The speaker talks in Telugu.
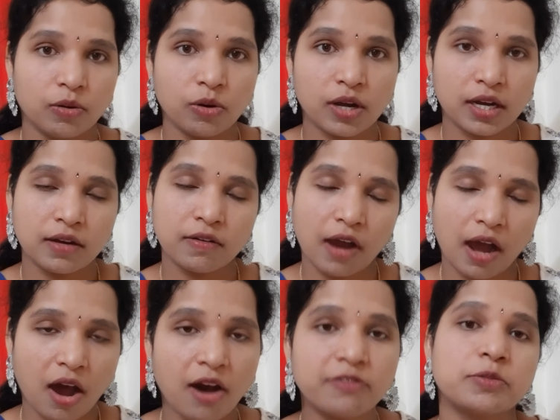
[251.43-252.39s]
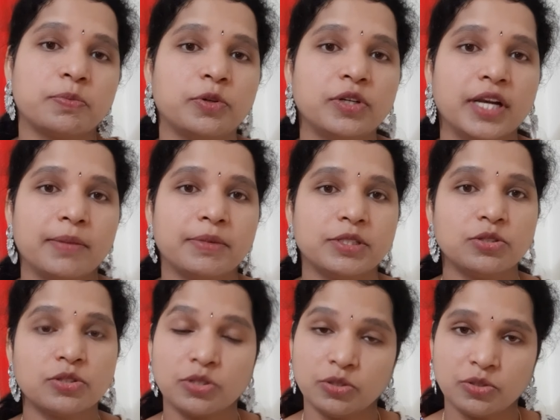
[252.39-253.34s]
ఒక హాఫ్ స్పూన్ లెమన్
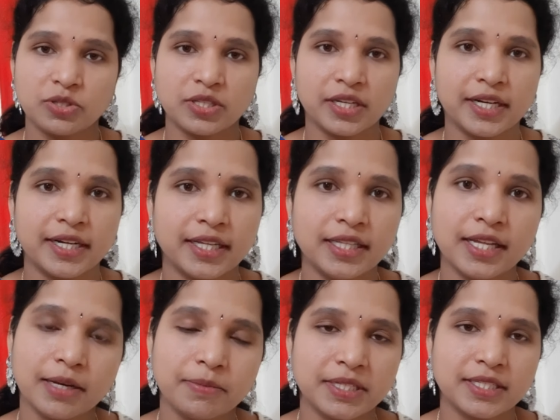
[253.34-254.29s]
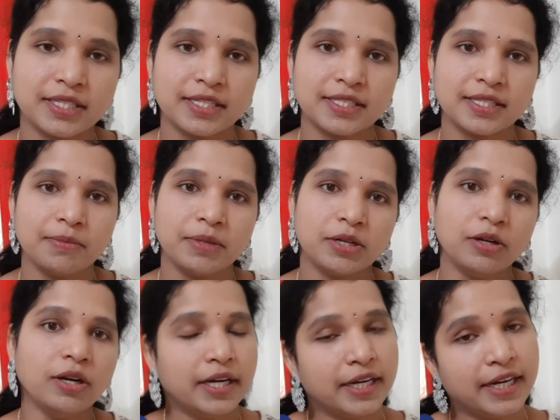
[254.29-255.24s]
జ్యూస్ యూస్ చేయండి దాన్ని మిక్స్ చేసి మీరు
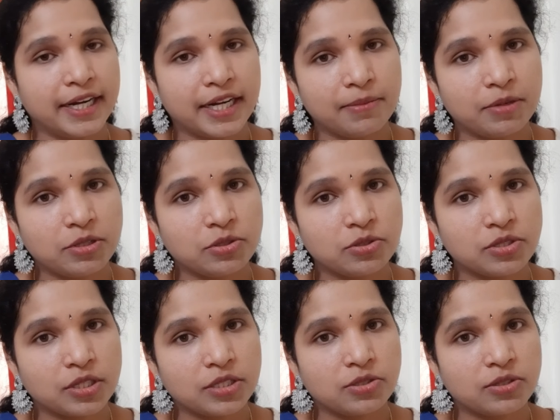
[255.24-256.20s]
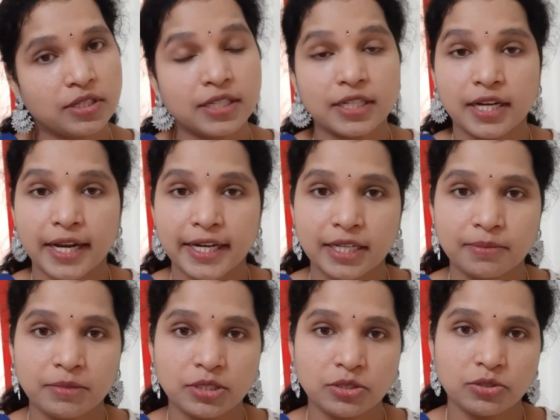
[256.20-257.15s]
డే టైంలో యూస్ చేయొచ్చు లేదంటే నైట్
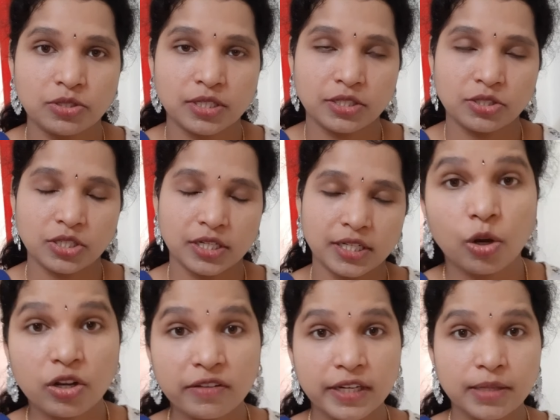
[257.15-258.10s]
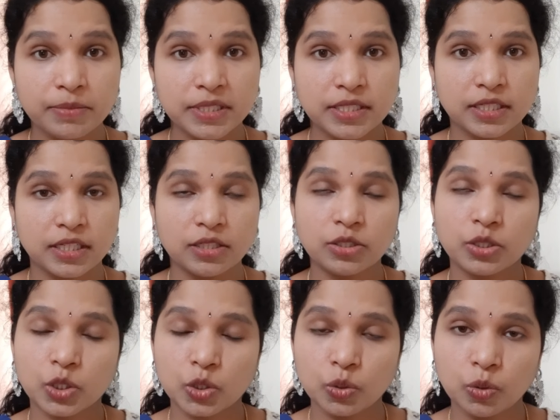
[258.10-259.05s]
టైంలో యూస్ చేయొచ్చు అండి ఒకవేళ మీ స్కిన్
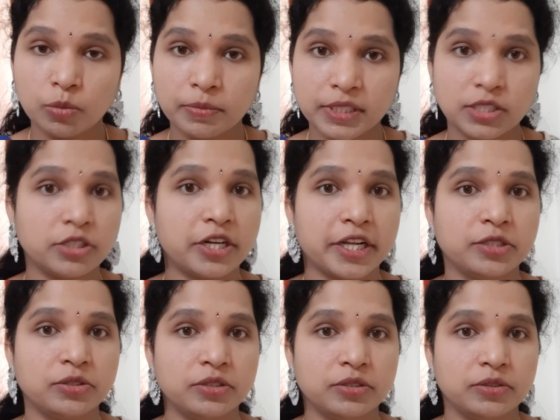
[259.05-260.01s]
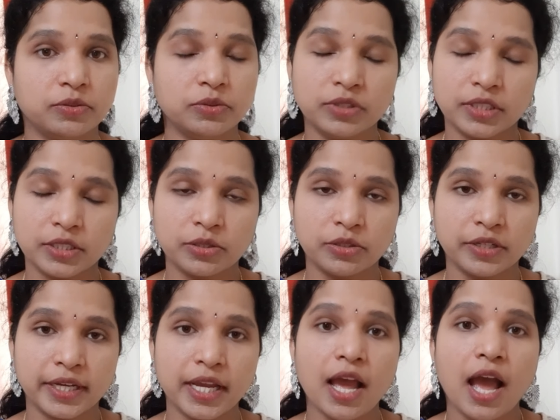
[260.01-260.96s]
టూ మచ్ డ్రై
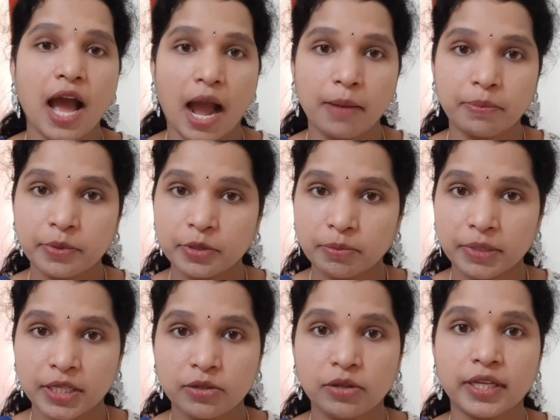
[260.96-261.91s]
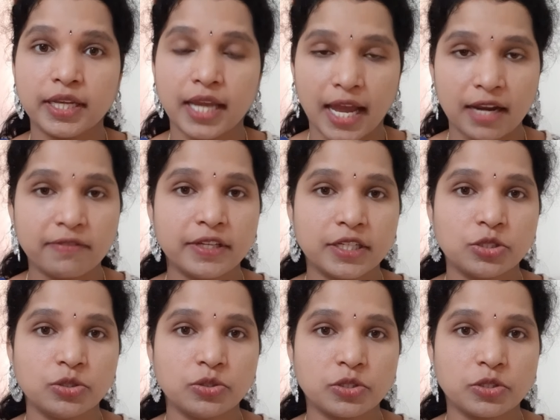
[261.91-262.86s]
ఉందనుకోండి అప్పుడు మీరు ఈ అలవీరా
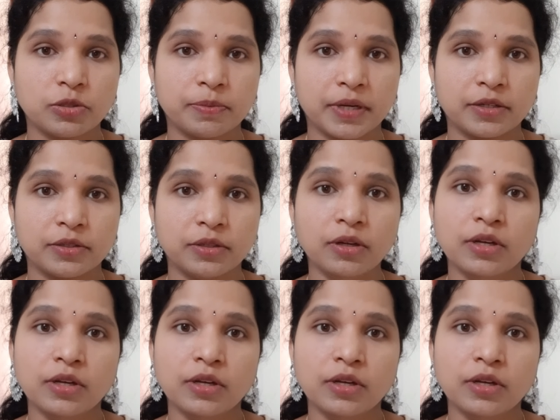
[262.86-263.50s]
జ్యూస్తో పాటు